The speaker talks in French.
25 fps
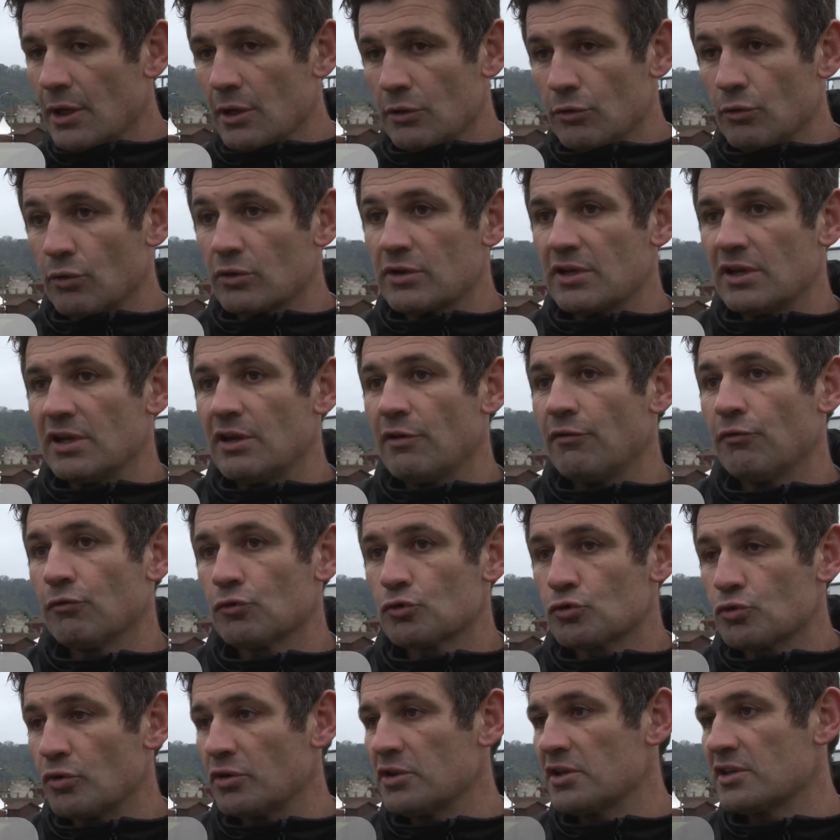Donc ils les font
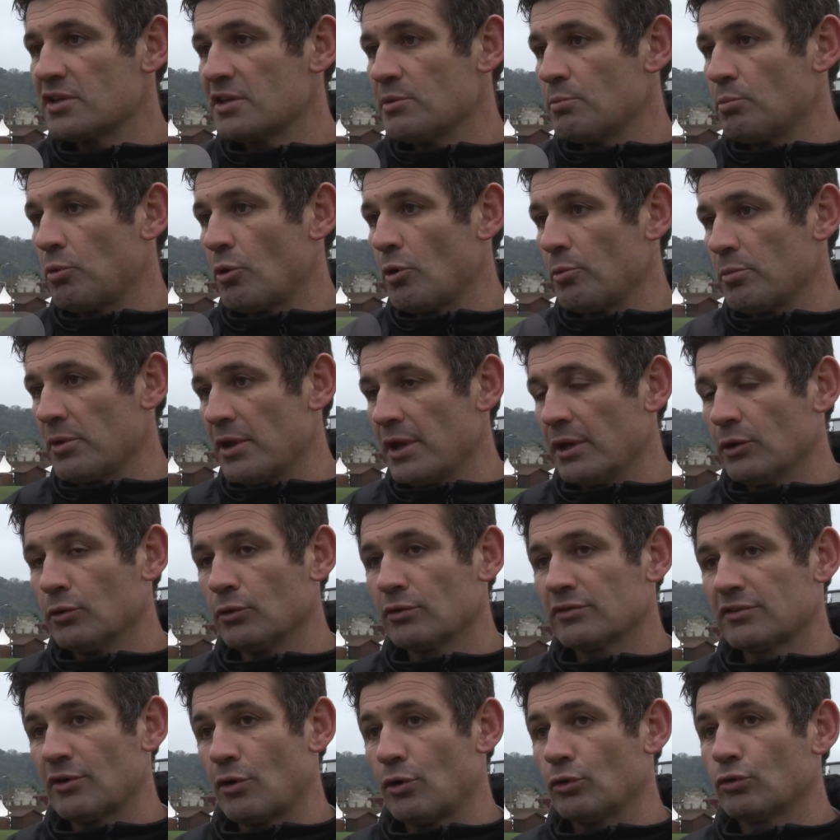jouer en équipe première,
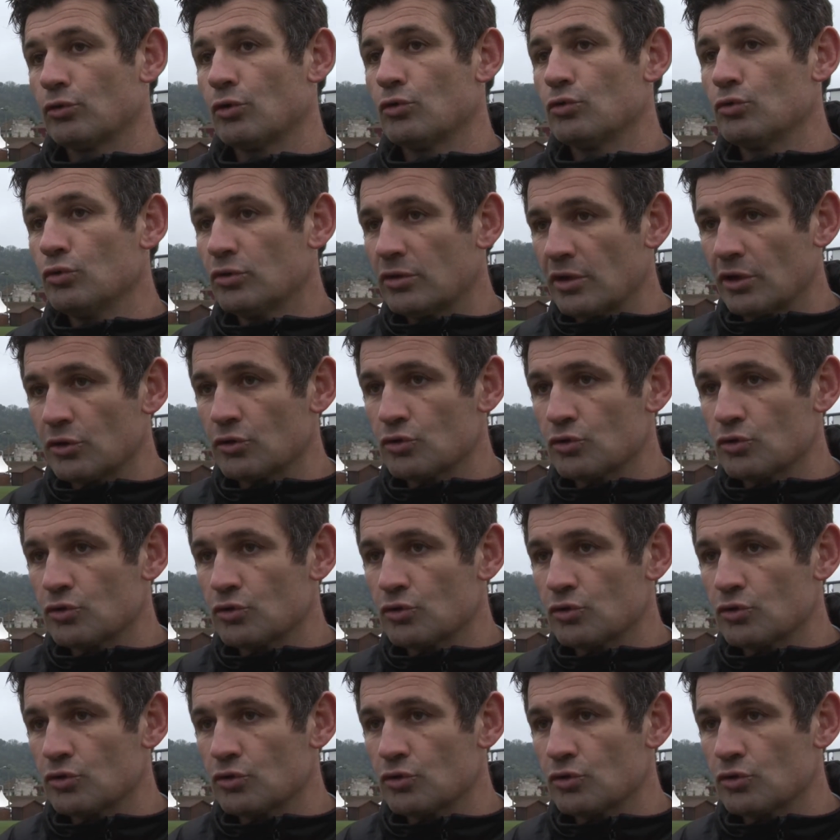donc ça leur donne du temps